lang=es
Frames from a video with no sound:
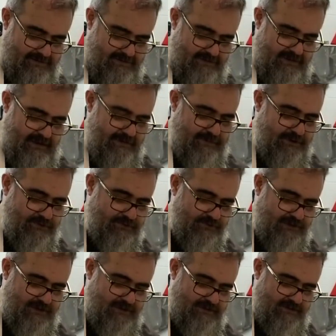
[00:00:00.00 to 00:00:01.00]
la
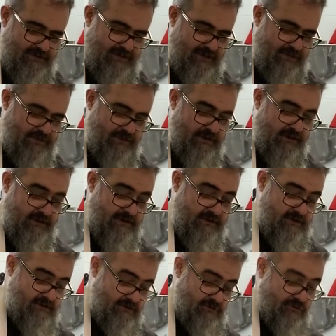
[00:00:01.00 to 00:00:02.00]
verdura y hacer
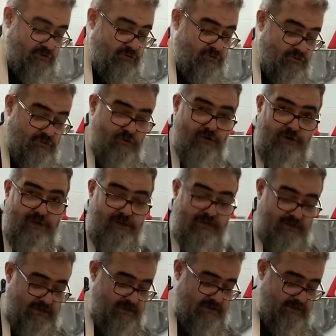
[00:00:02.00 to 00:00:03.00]
que los jugos que
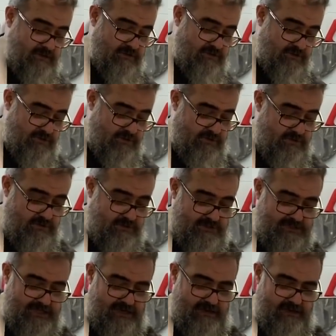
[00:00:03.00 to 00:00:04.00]
tienen dentro
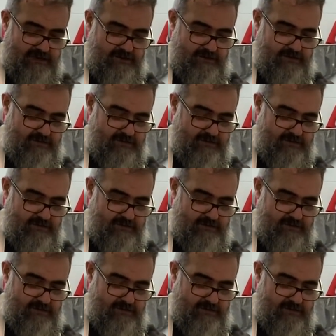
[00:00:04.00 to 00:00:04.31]
salgan.